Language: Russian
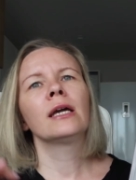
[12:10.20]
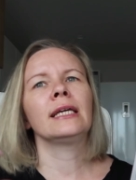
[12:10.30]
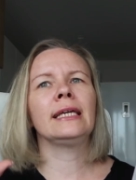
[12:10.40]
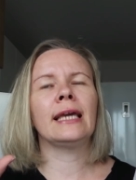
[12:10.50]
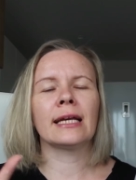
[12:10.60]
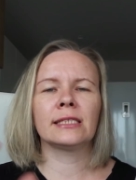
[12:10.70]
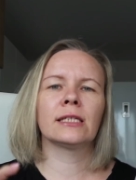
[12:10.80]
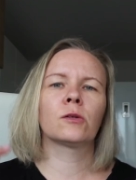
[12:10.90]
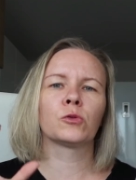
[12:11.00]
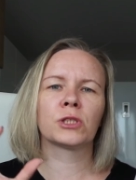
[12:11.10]
и
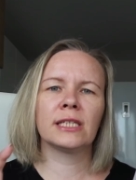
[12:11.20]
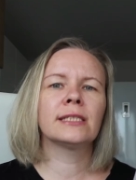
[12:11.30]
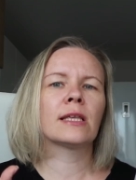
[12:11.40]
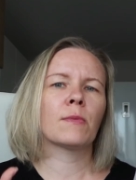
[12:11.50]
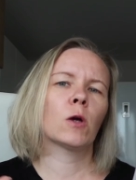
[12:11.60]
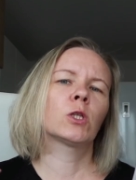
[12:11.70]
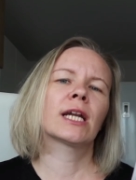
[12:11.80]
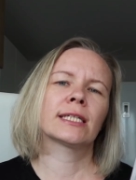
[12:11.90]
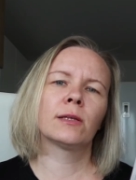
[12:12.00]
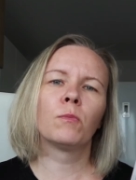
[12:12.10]
эти куски занимают
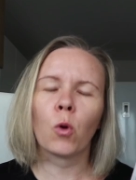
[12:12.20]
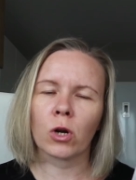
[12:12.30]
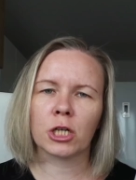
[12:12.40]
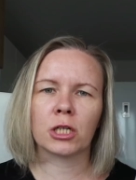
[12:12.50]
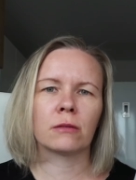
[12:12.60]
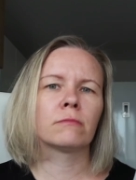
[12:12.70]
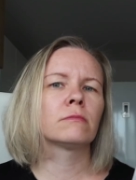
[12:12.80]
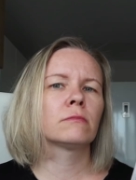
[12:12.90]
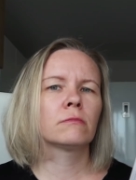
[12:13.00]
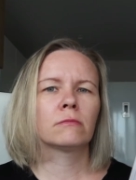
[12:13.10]
гораздо больше
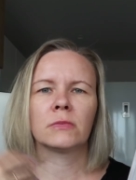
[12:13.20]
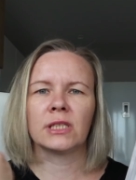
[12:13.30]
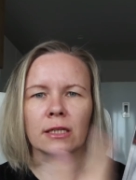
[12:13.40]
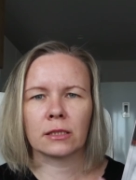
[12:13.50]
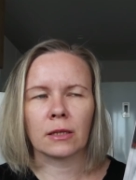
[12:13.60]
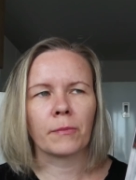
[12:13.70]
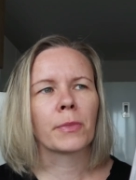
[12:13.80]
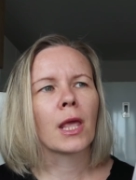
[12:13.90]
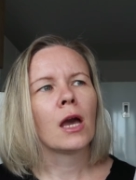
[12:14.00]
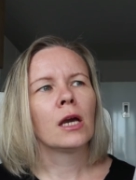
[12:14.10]
текста.
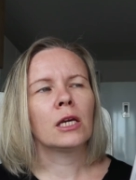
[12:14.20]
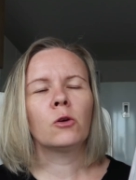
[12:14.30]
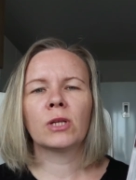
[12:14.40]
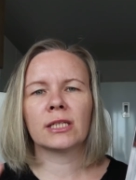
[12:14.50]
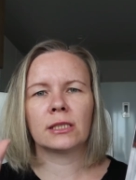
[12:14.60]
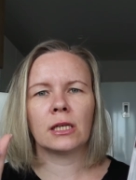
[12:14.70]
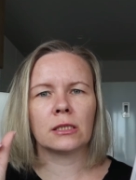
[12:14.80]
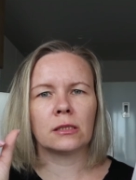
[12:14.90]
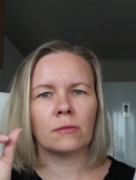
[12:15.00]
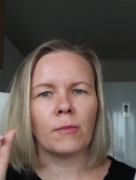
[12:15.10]
И у нас
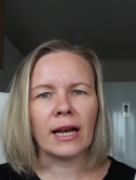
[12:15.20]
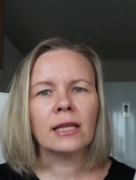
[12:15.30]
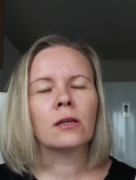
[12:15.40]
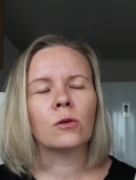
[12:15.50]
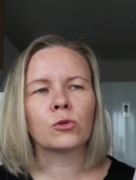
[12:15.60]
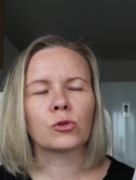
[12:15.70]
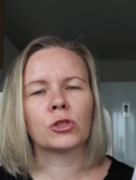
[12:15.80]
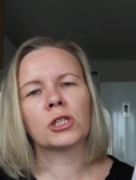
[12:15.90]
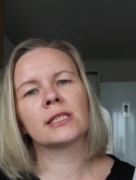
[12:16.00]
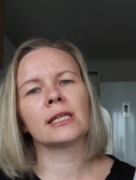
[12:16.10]
есть маленькие
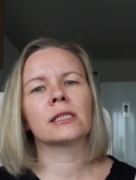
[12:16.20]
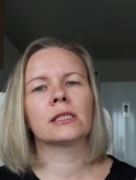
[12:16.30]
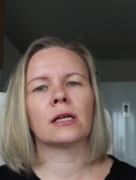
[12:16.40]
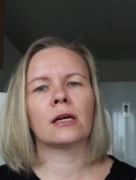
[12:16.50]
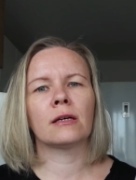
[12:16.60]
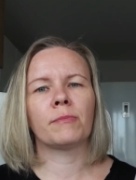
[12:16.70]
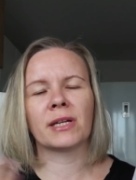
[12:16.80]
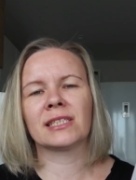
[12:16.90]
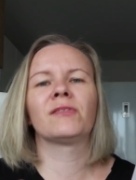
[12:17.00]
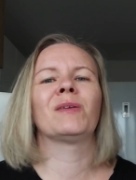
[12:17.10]
кусочки текста
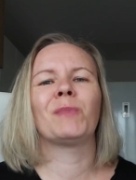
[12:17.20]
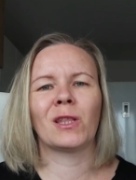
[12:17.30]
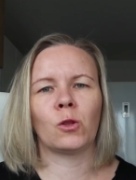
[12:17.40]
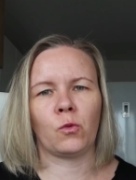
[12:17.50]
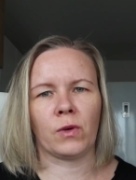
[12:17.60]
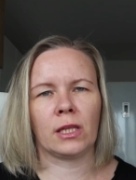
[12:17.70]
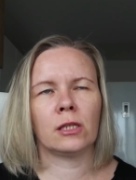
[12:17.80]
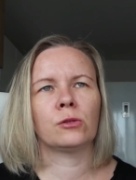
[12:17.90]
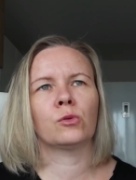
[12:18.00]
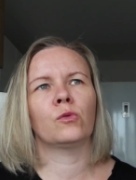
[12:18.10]
про современную
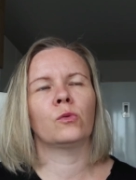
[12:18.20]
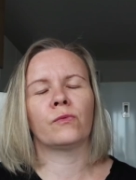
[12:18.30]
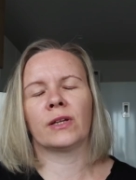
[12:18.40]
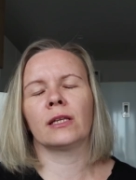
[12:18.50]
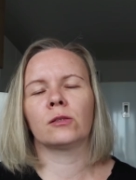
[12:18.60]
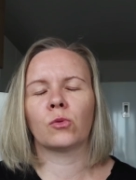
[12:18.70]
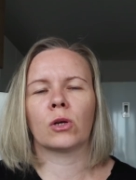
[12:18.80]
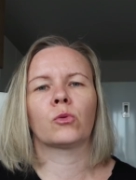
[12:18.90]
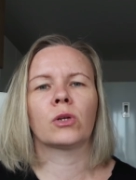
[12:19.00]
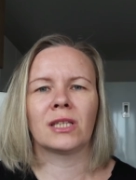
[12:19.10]
Ванессу, Ванессу,
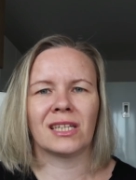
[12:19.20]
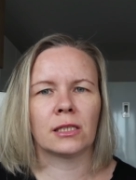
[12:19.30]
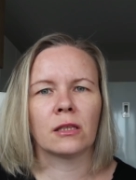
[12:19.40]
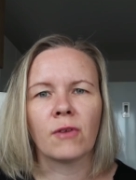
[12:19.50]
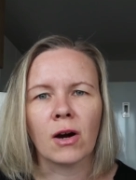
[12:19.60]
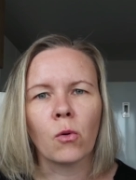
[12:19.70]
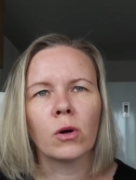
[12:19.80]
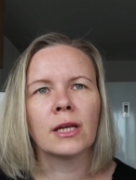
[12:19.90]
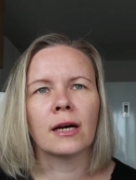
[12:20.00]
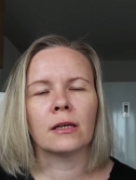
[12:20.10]
которой 32
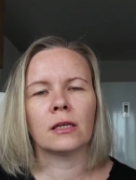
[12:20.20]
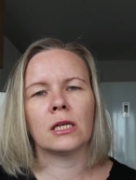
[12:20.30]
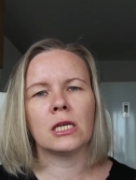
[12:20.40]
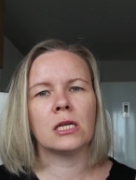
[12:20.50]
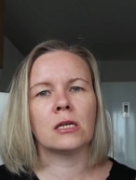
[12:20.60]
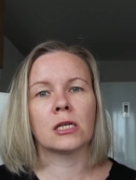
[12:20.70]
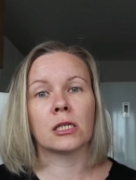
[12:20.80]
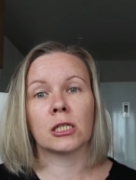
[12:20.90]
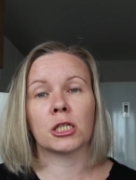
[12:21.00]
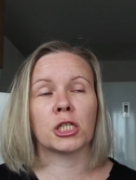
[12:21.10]
года, и
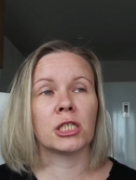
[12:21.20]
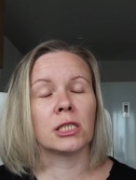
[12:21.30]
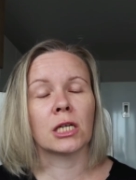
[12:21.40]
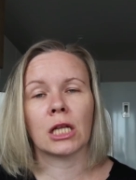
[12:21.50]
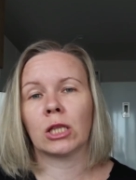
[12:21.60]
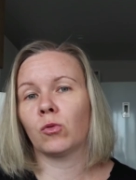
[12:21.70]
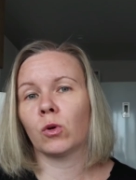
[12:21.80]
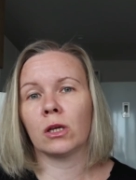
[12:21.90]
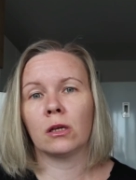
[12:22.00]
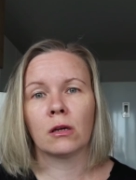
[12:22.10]
жизнь
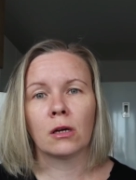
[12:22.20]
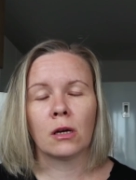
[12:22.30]
которой,